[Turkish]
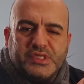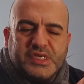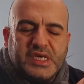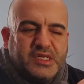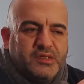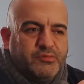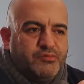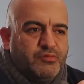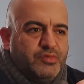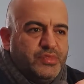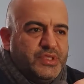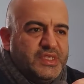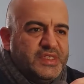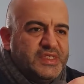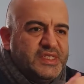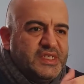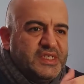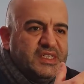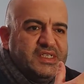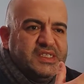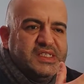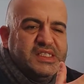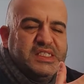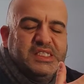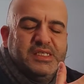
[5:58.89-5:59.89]
Yani birisine
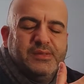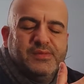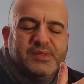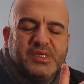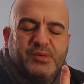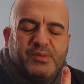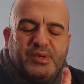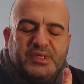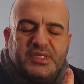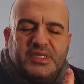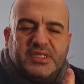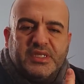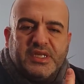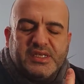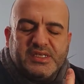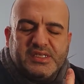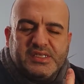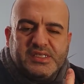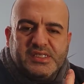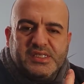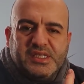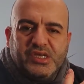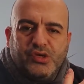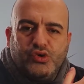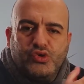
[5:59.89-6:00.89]
kızdığım zamanda da
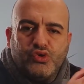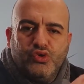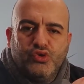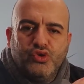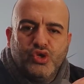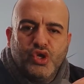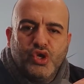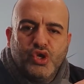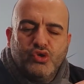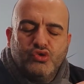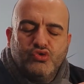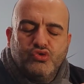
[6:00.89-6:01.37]
aslında onun